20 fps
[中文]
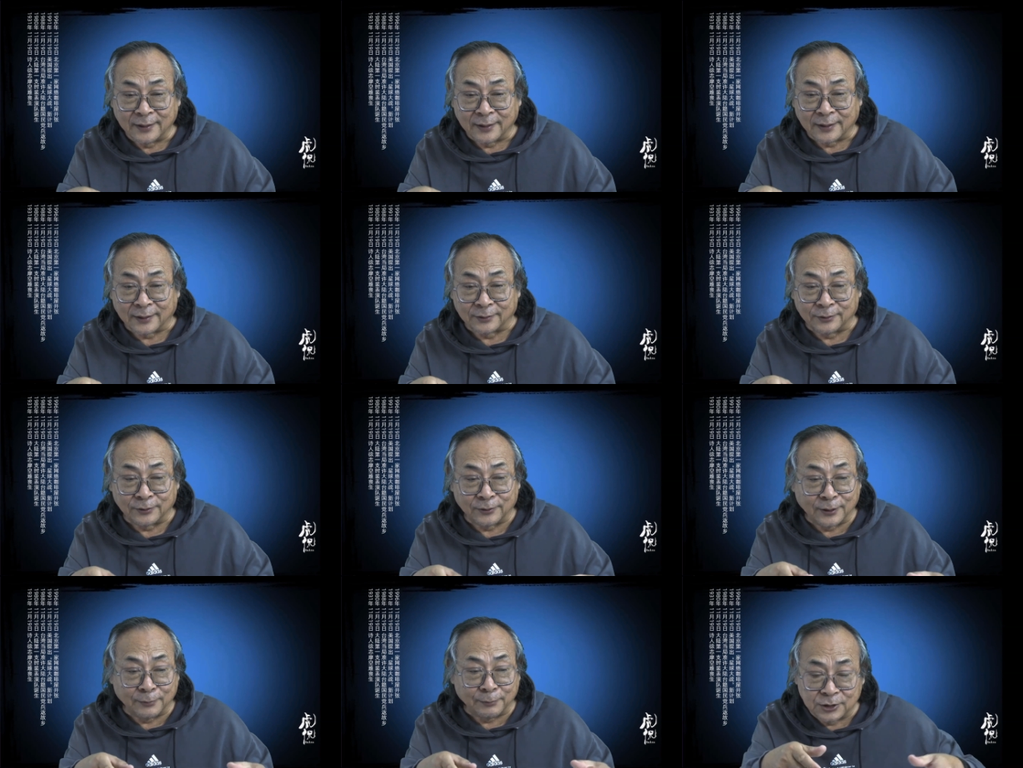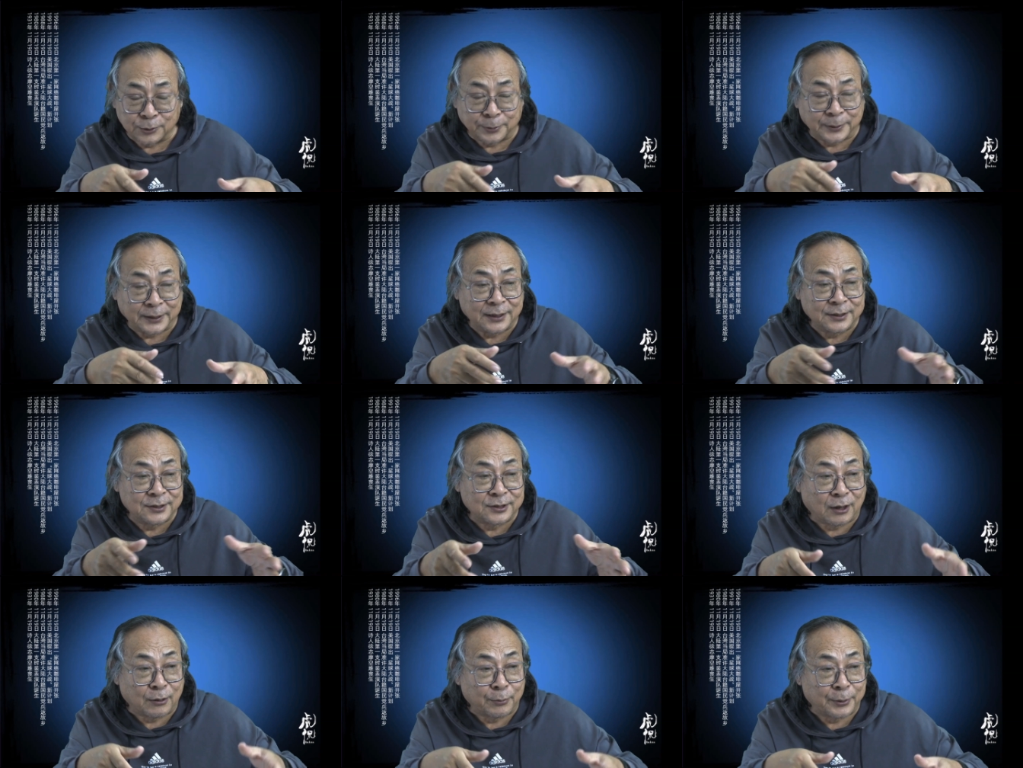很多人就把
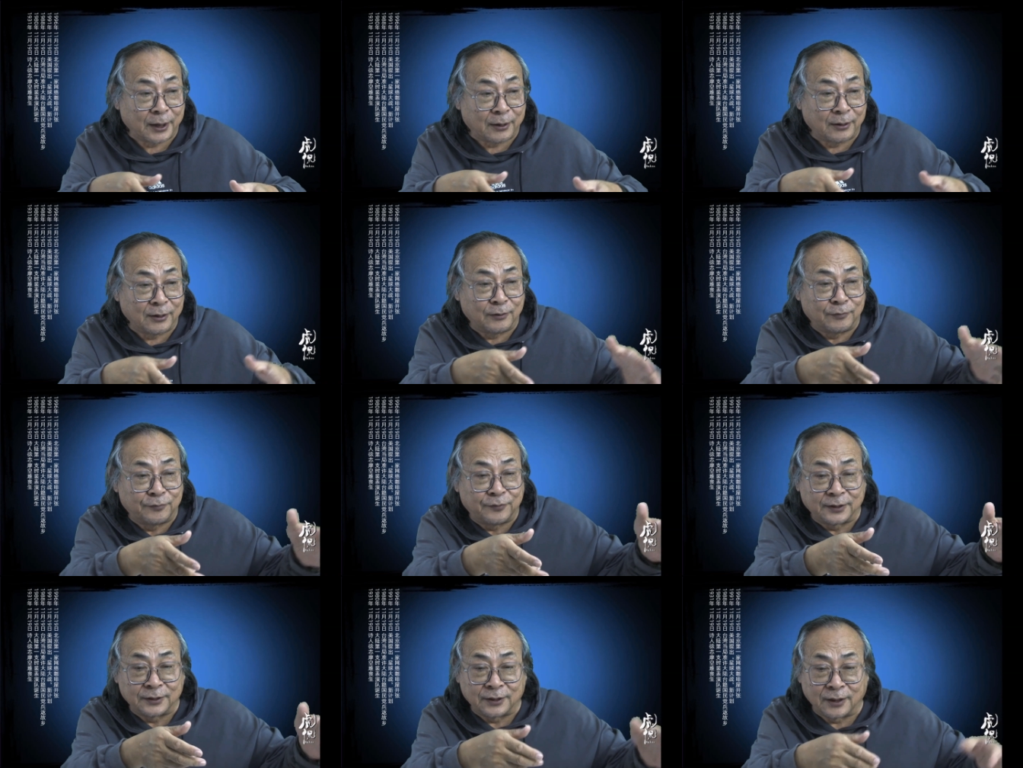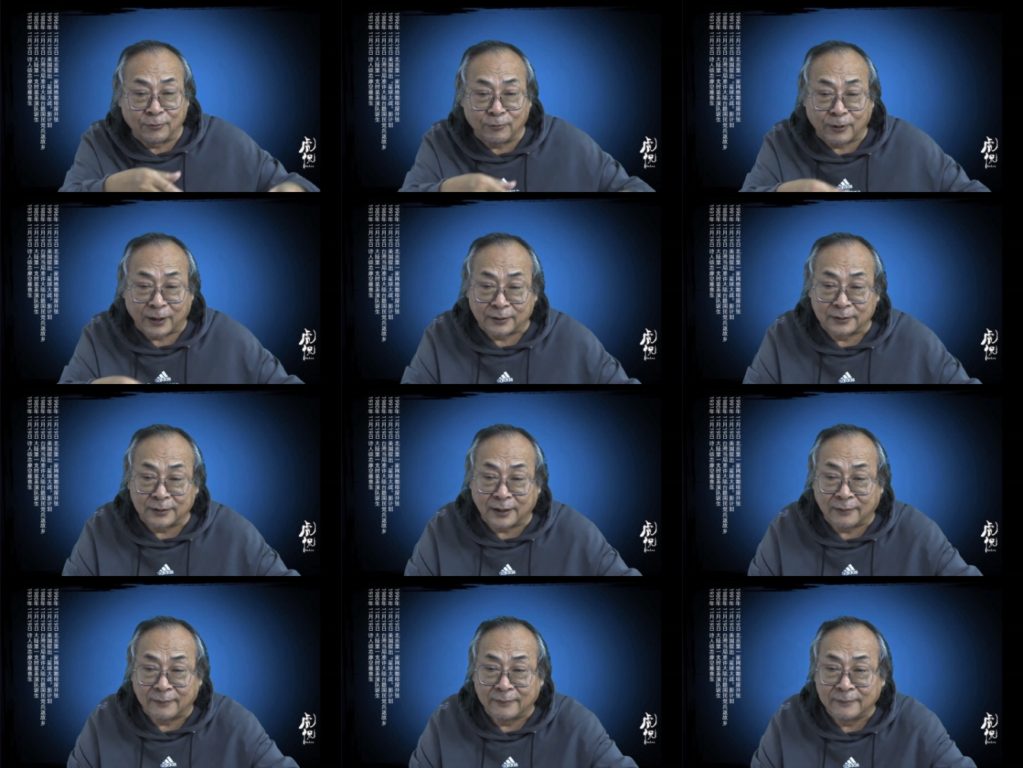它扫描了，放到了网
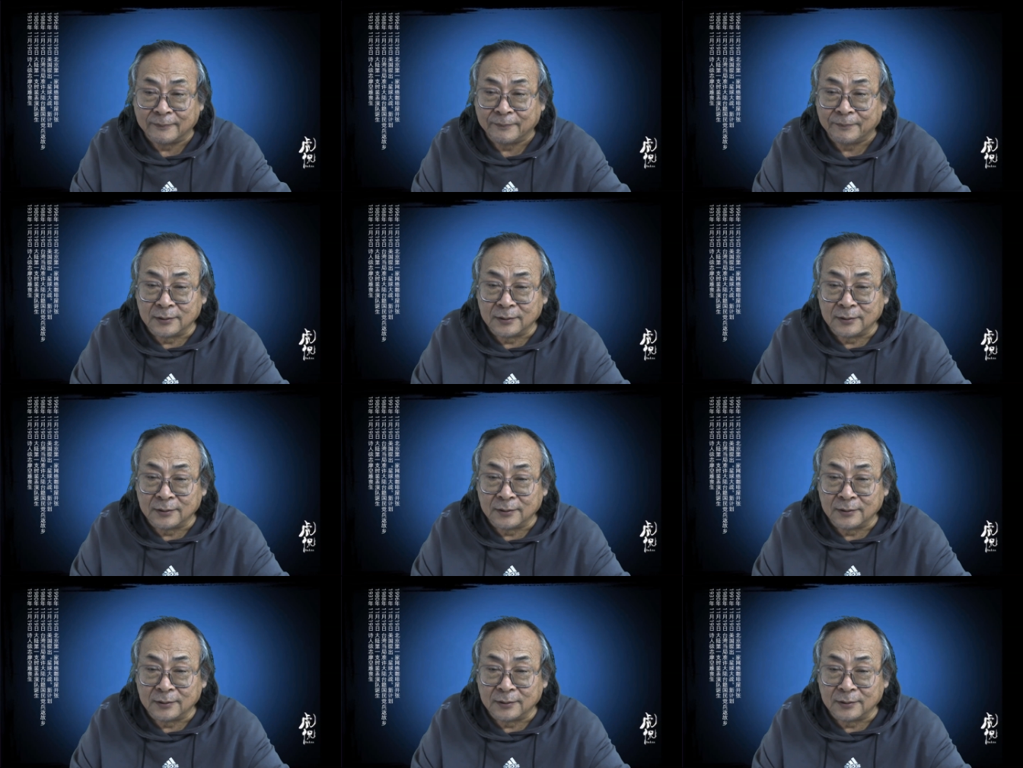上。